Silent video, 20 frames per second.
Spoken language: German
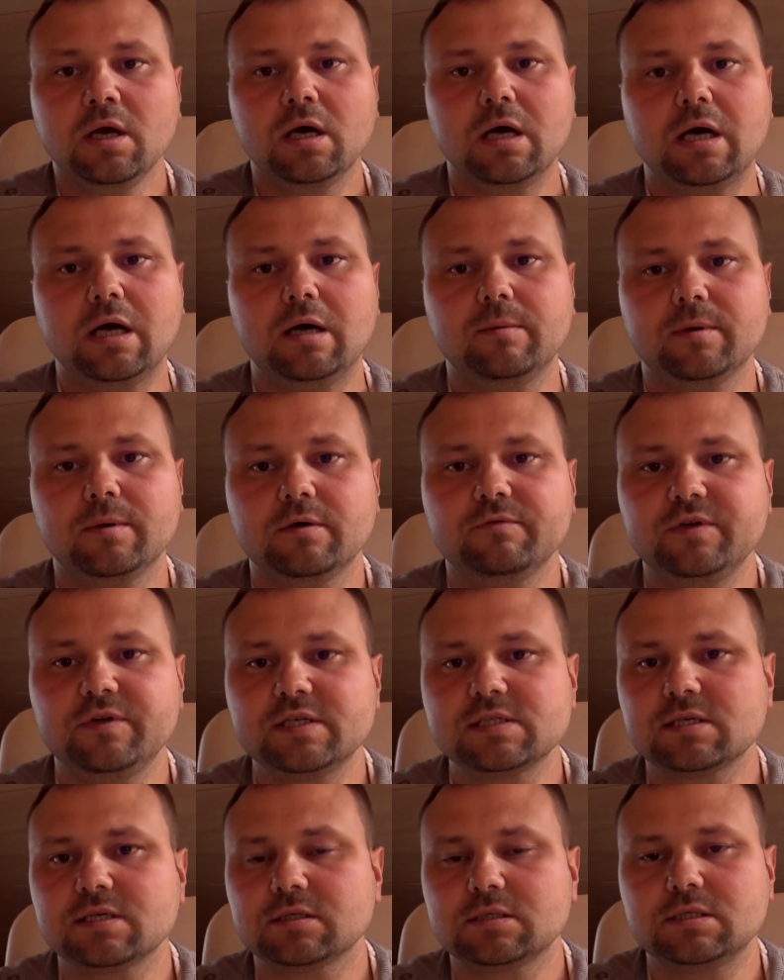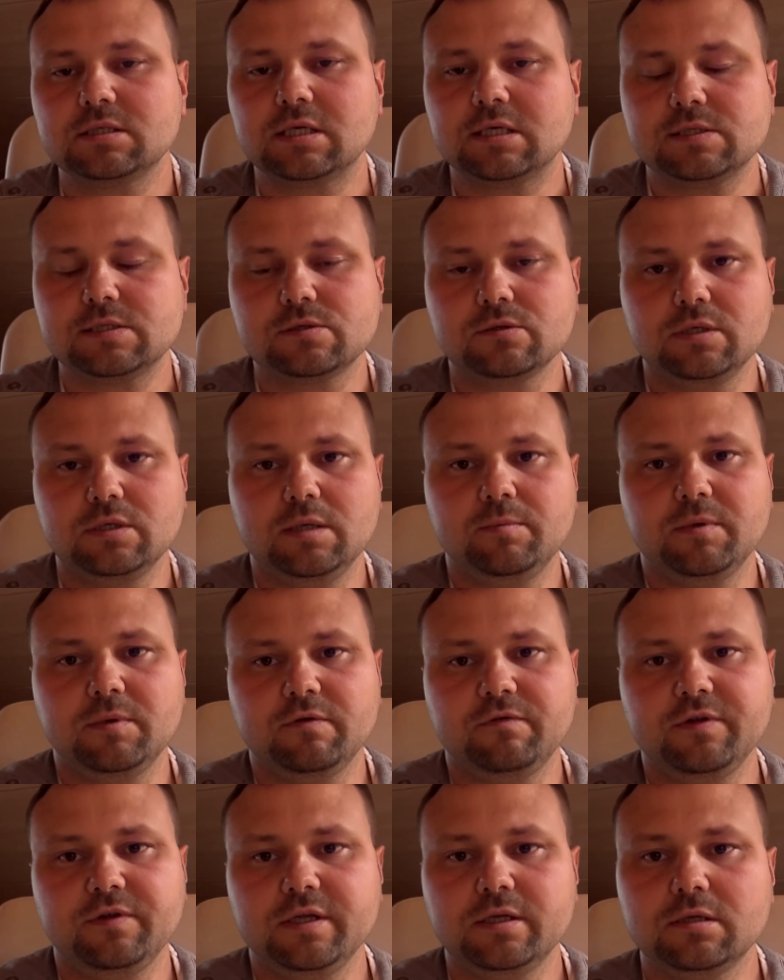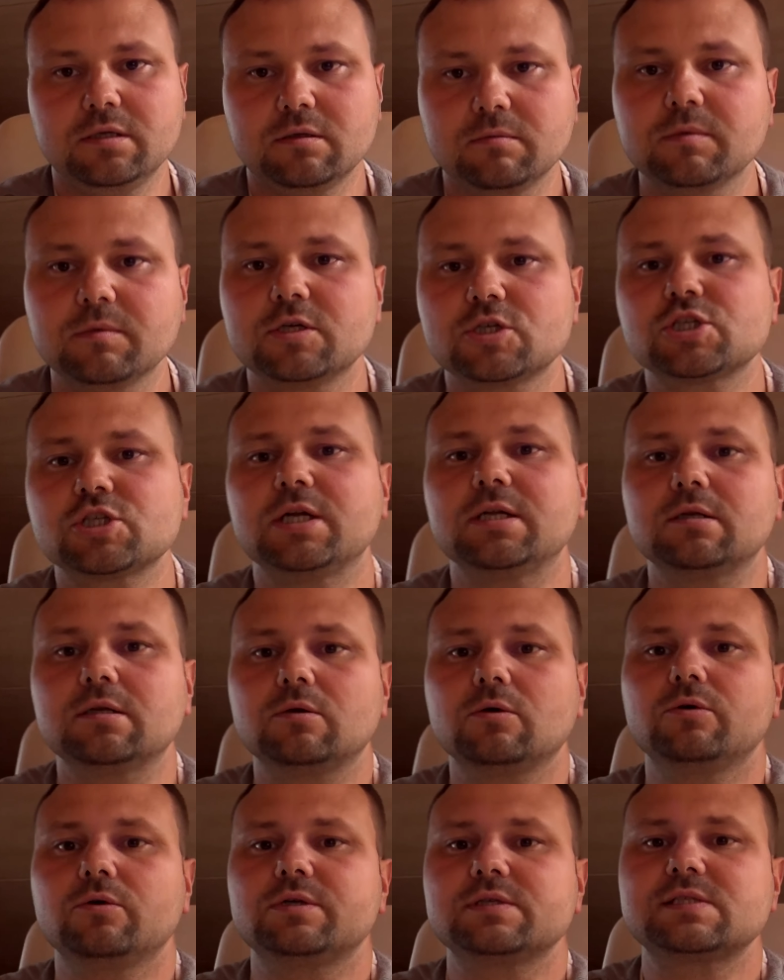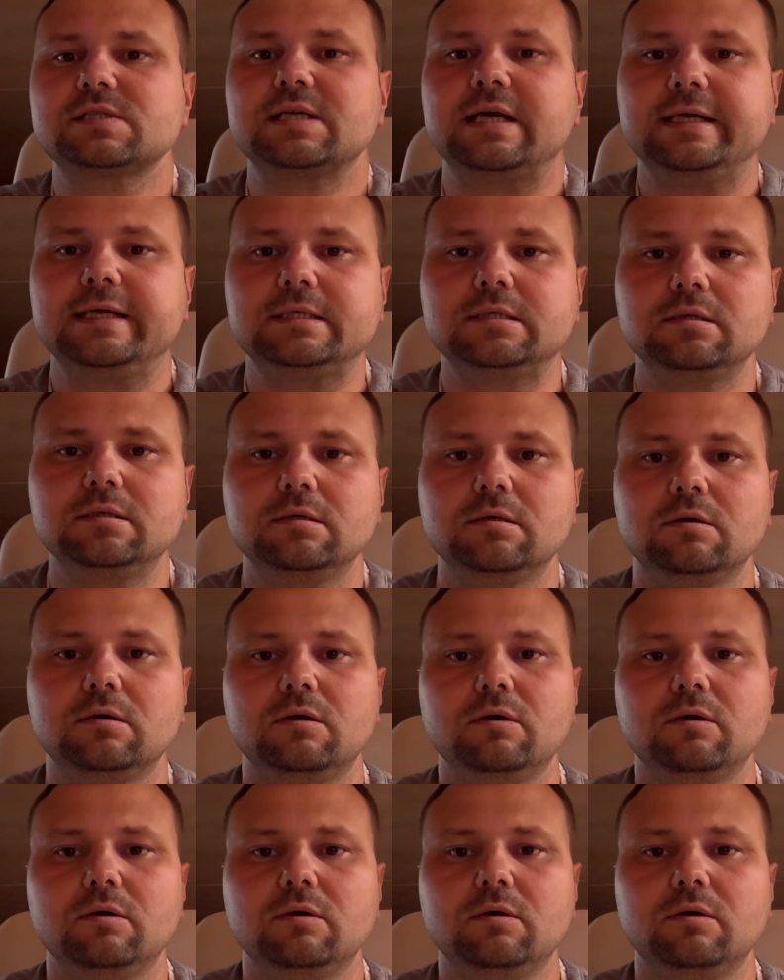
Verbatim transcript: Aber wie gesagt, ich kann es nur jedem empfehlen, gestaltet eure Seiten,